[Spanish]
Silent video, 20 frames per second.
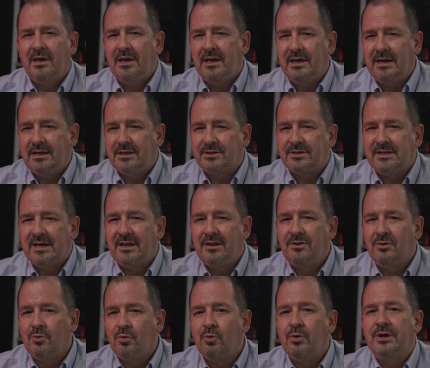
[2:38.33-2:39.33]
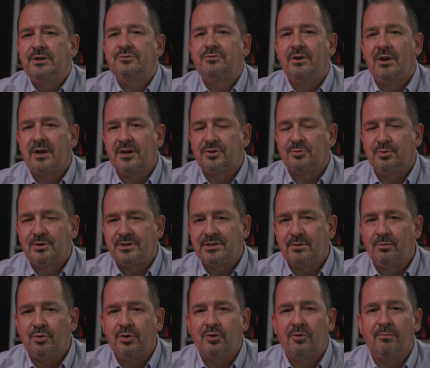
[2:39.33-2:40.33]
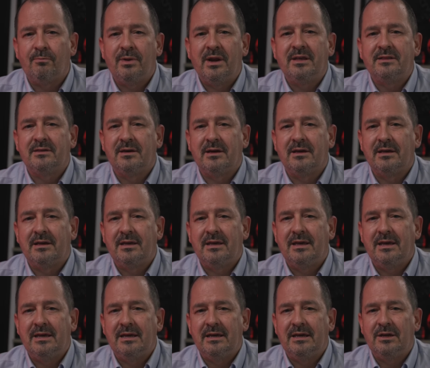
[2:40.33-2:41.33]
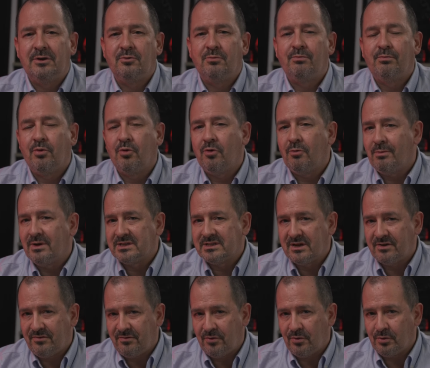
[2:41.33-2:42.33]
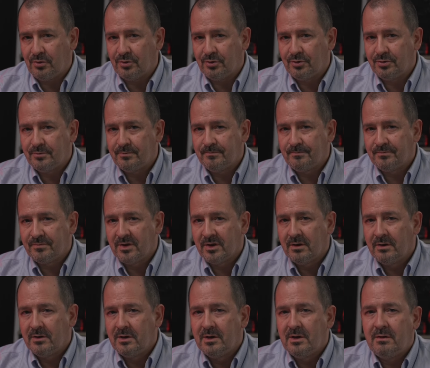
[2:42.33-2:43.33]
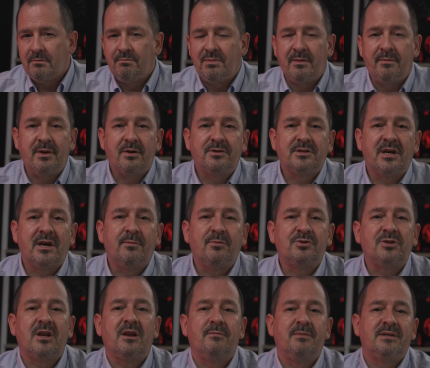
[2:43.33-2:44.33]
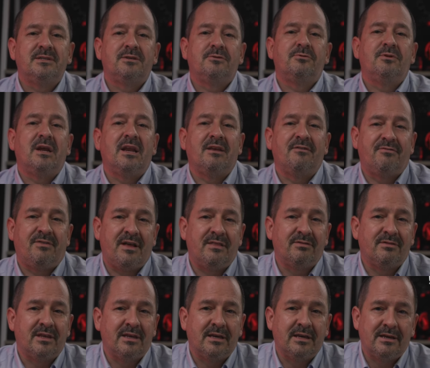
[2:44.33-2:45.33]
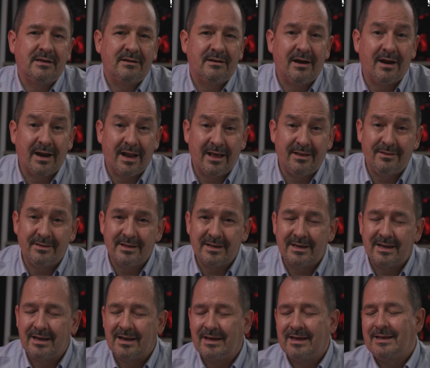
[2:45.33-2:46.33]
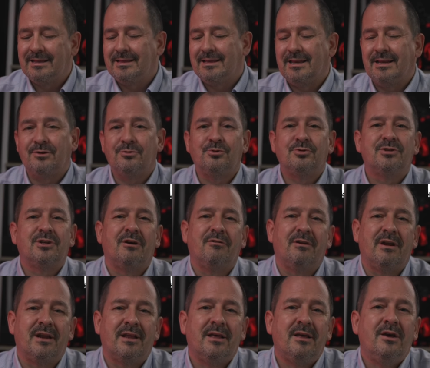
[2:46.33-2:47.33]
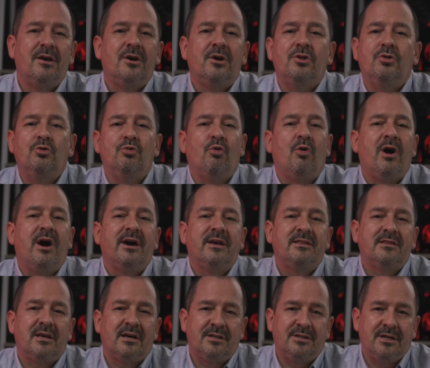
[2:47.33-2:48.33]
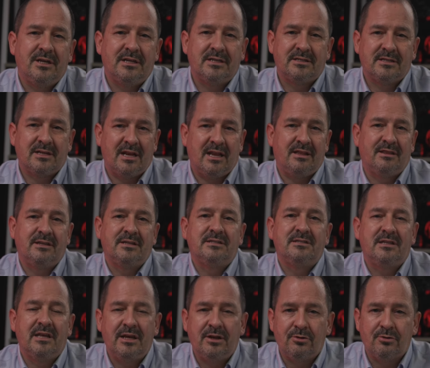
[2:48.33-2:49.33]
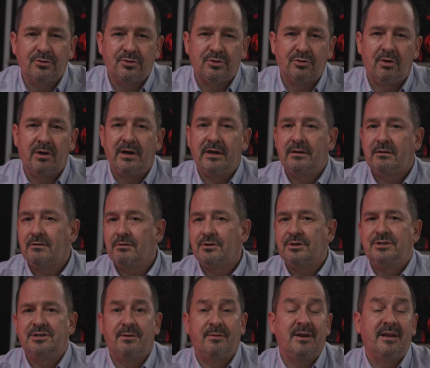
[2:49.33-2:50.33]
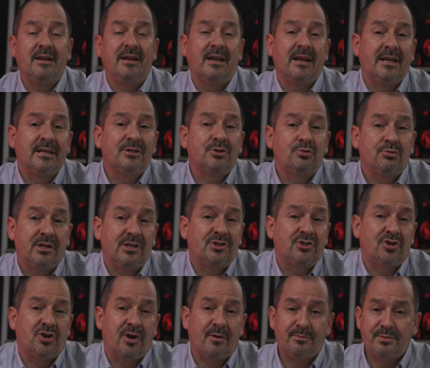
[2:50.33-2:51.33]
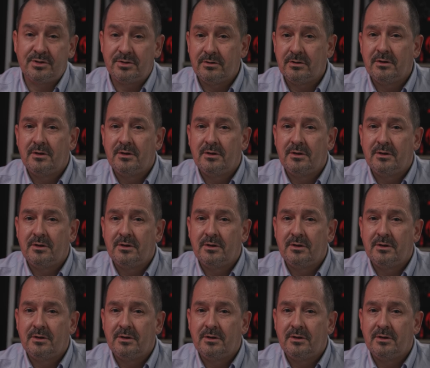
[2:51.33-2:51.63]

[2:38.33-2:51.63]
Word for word: esa no es una respuesta muy completa, hay que ir un poco más a fondo. Primero saquemos de la mesa un elefante grande que la gente le gusta hablar. No hay talleres clandestinos, no hay lo que llaman en inglés sweatshops,